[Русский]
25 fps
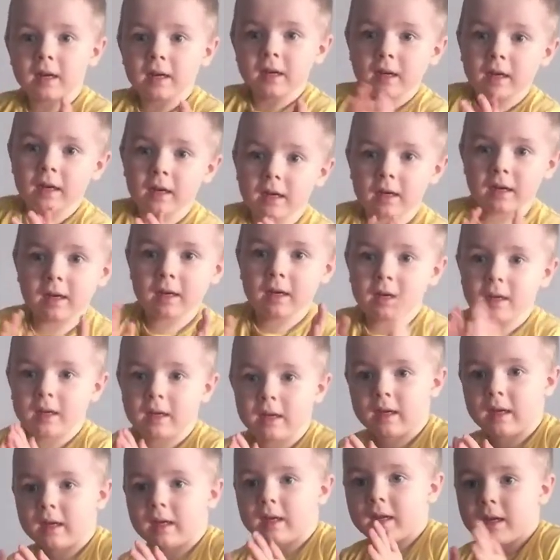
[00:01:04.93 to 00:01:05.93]
что ты
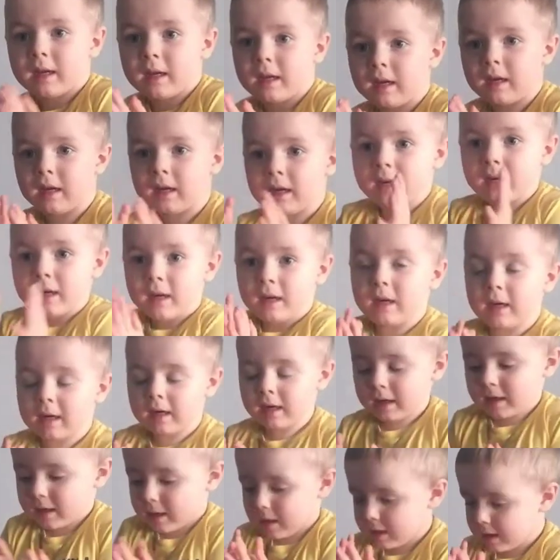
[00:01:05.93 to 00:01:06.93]
прям скакал,
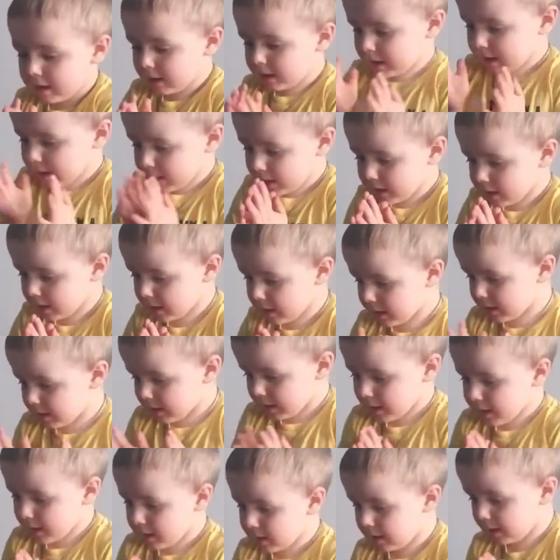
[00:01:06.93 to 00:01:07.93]

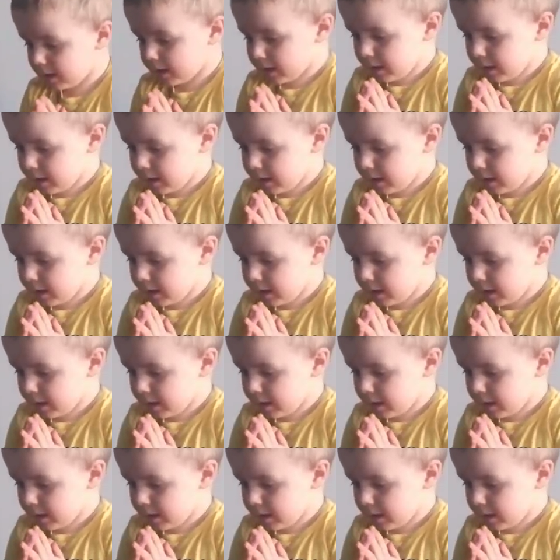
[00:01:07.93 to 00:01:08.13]
подпрыгивал.